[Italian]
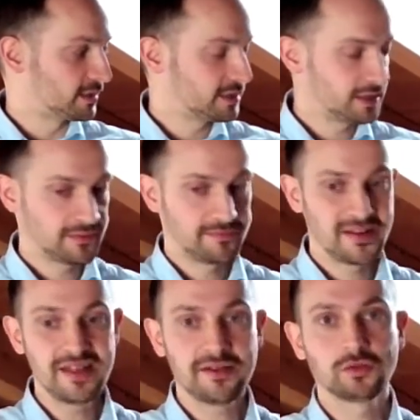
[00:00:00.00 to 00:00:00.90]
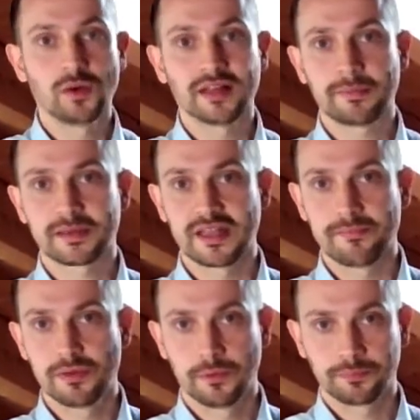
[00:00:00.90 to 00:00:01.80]
Eh, veniva attuata per
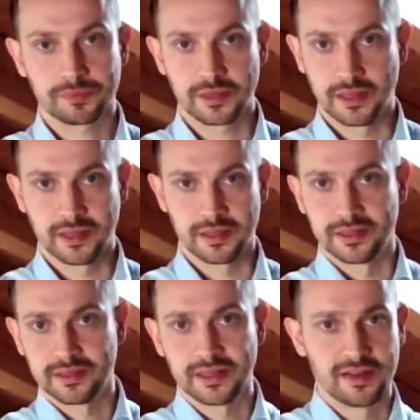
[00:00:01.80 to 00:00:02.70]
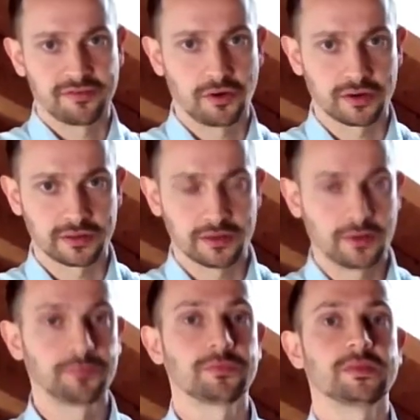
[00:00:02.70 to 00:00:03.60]
esempio eh, dalla Ford,
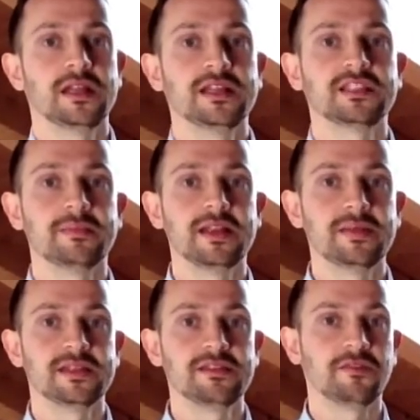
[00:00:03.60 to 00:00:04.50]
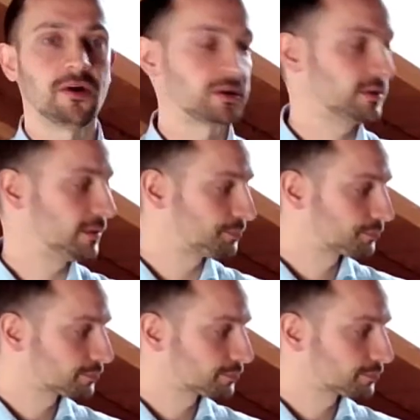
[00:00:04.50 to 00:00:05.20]
no? negli stabilimenti Ford.